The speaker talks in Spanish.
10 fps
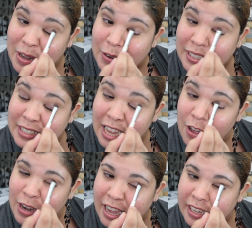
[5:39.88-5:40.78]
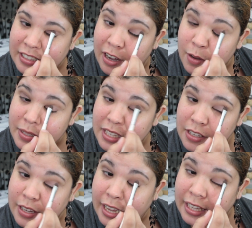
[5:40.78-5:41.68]
Pero he estado, les he estado
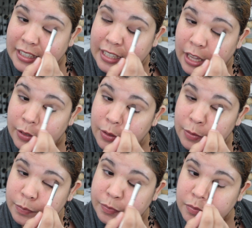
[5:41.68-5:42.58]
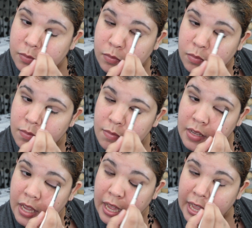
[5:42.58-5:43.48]
comentando que he estado
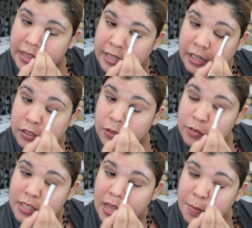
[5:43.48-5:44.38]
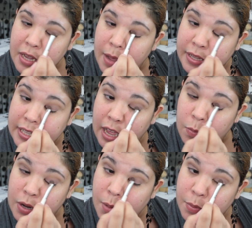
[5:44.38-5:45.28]
entrando entonces a mi cabeza
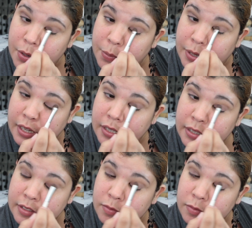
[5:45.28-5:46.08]
una por una